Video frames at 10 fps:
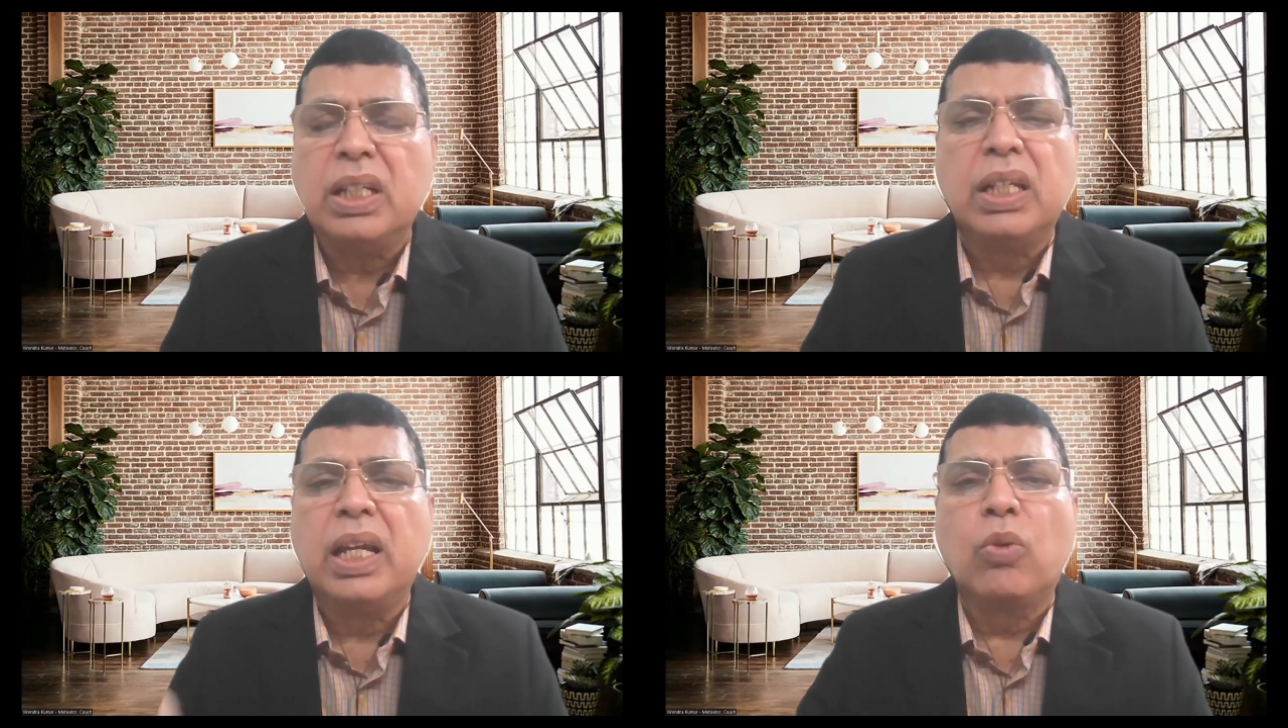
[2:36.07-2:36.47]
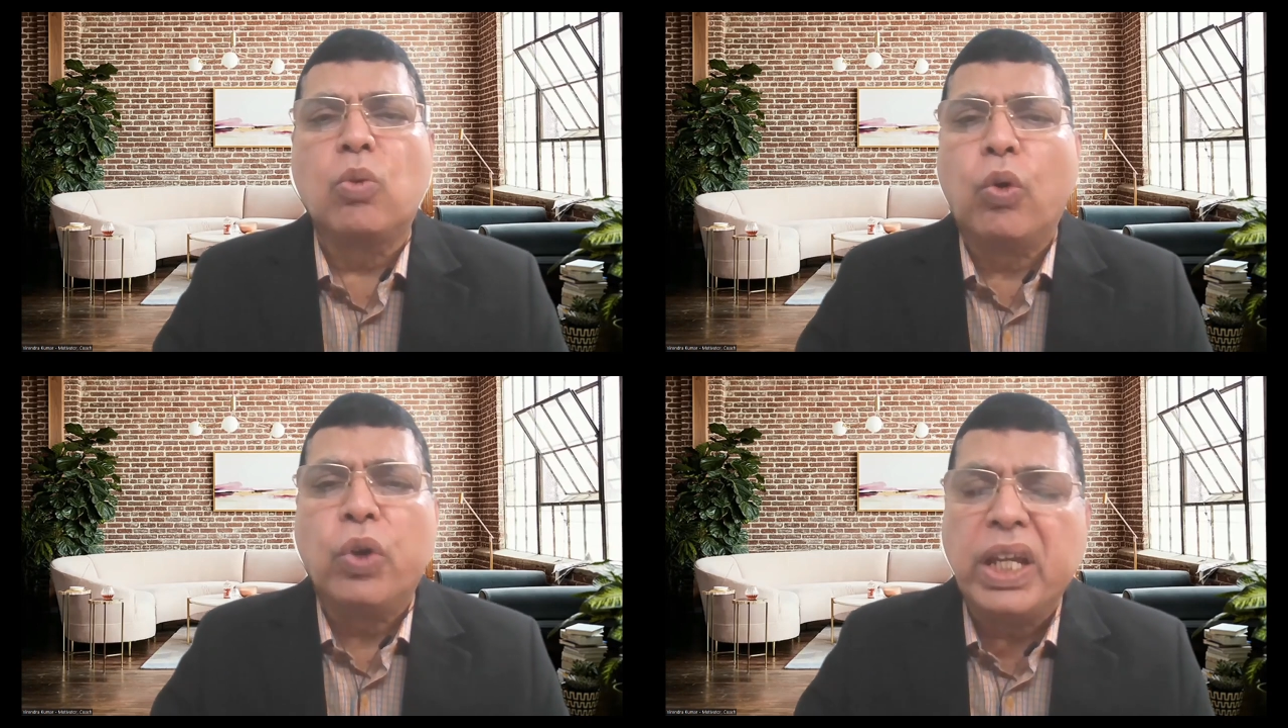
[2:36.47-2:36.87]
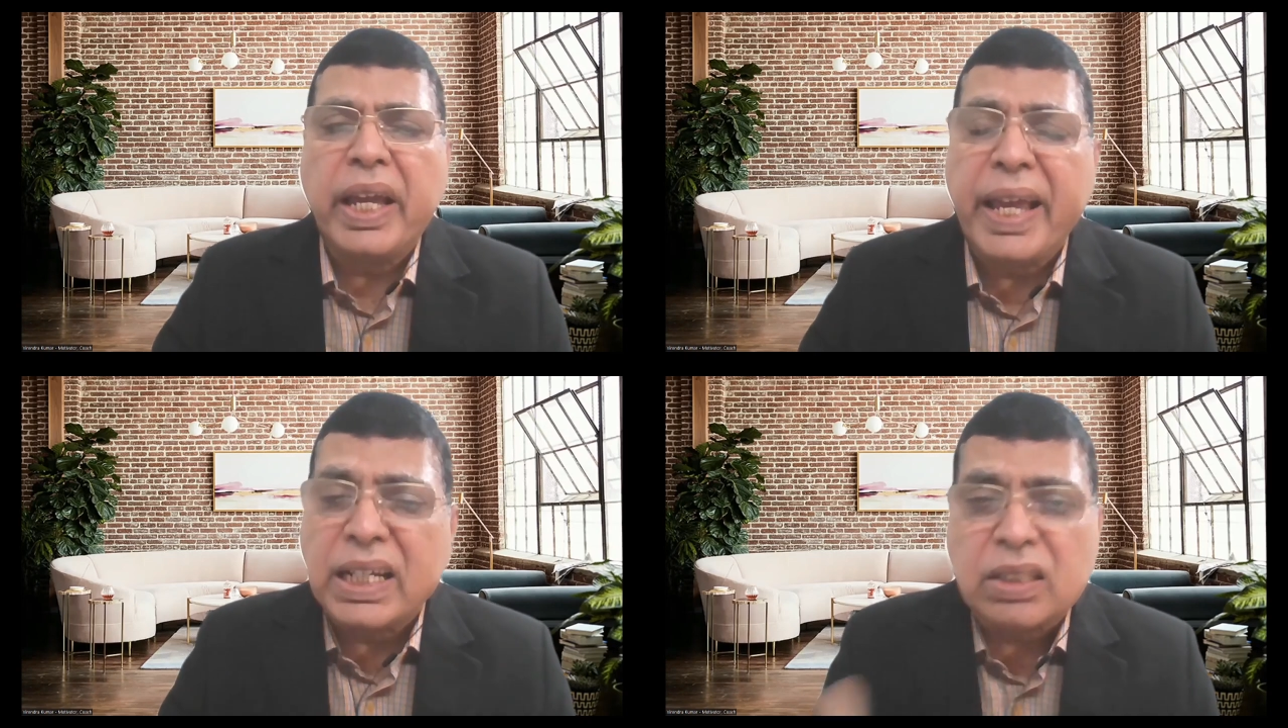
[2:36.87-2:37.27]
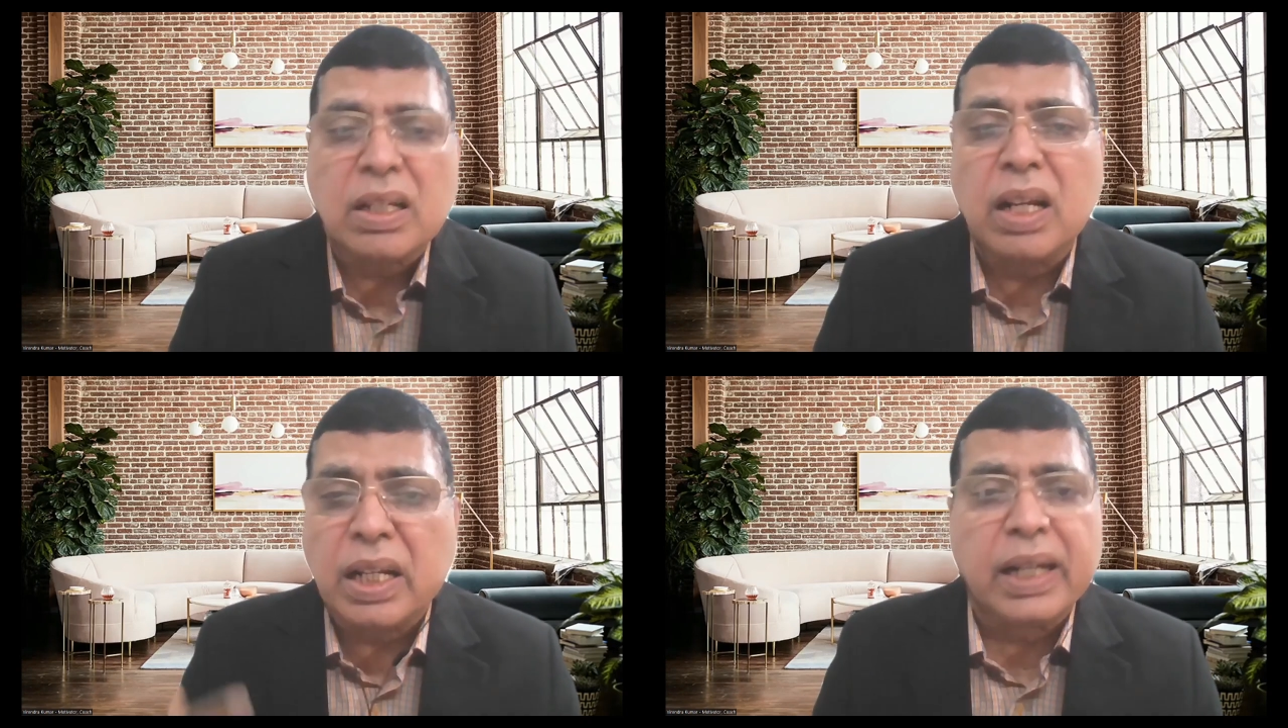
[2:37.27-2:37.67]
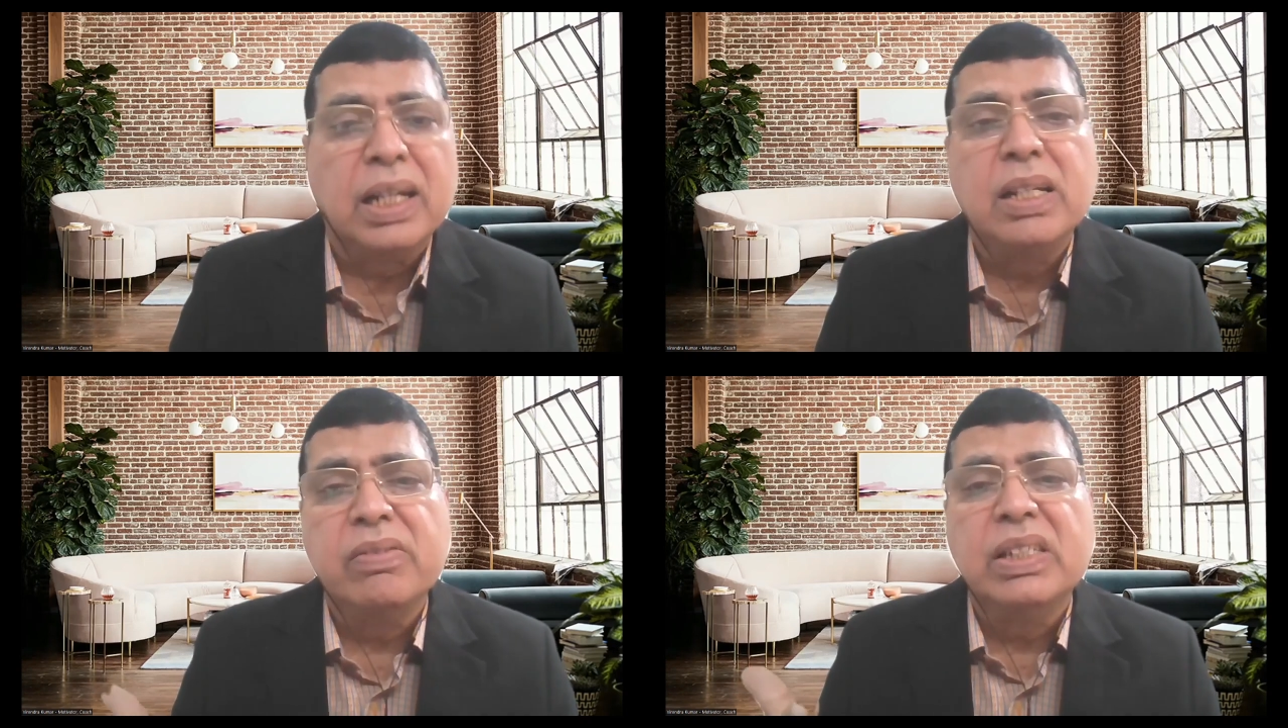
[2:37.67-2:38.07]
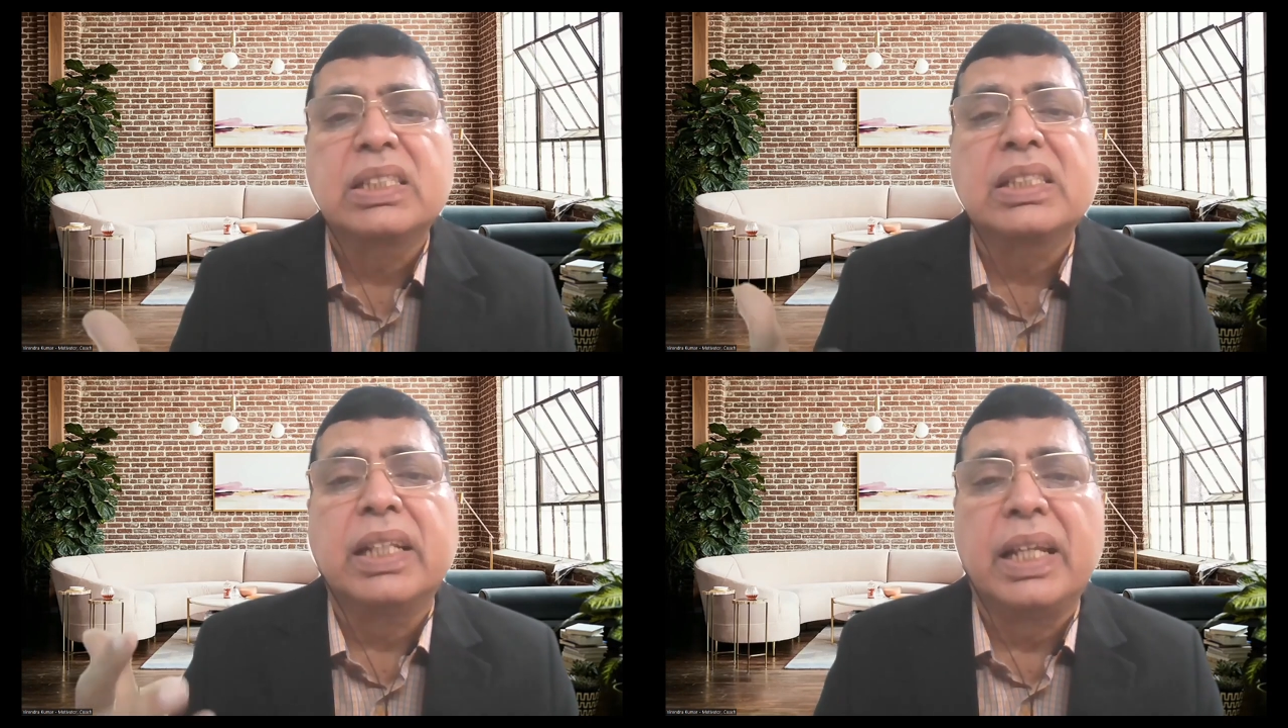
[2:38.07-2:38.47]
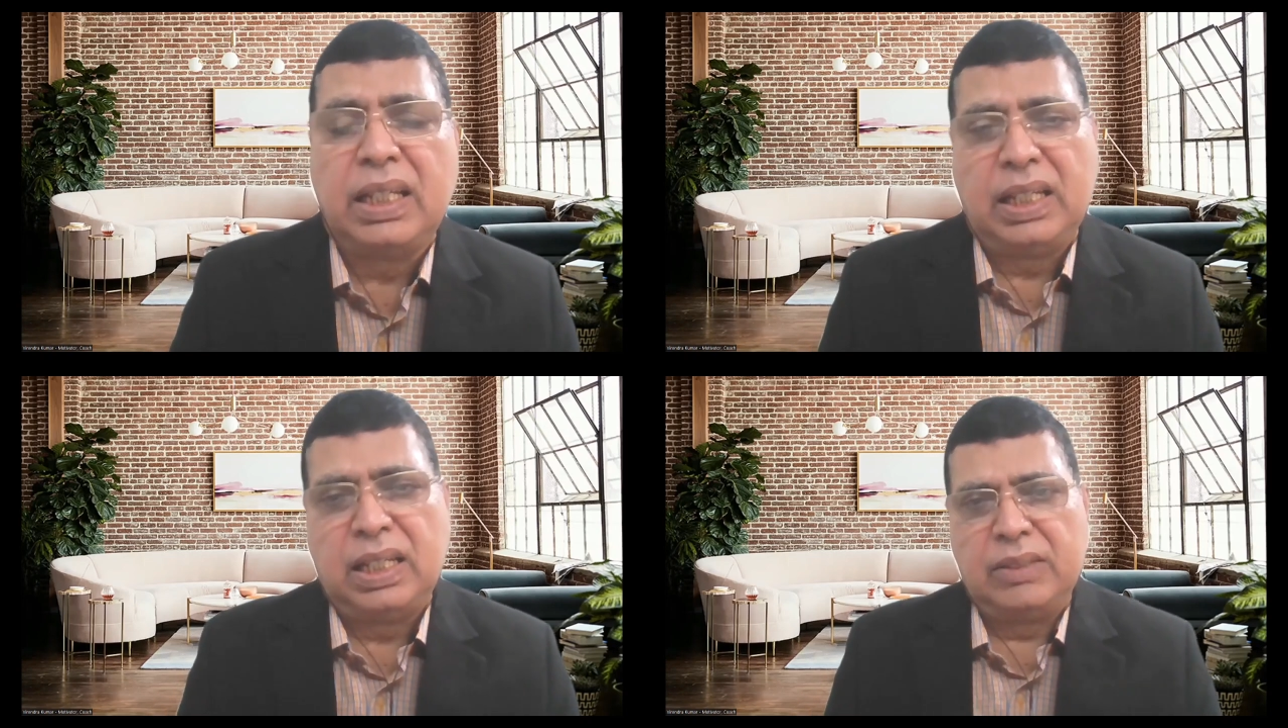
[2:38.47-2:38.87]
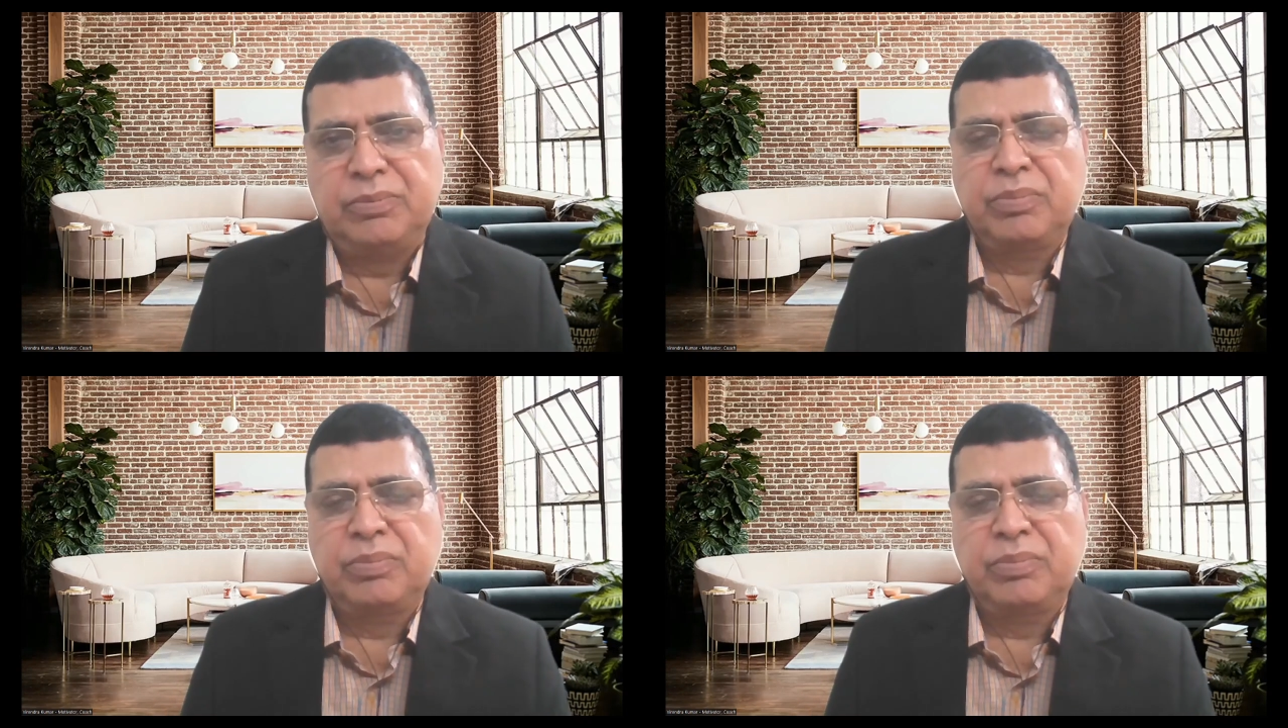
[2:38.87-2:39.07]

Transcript: के लिए कोई एक्स्ट्रा रेलिवेंस नहीं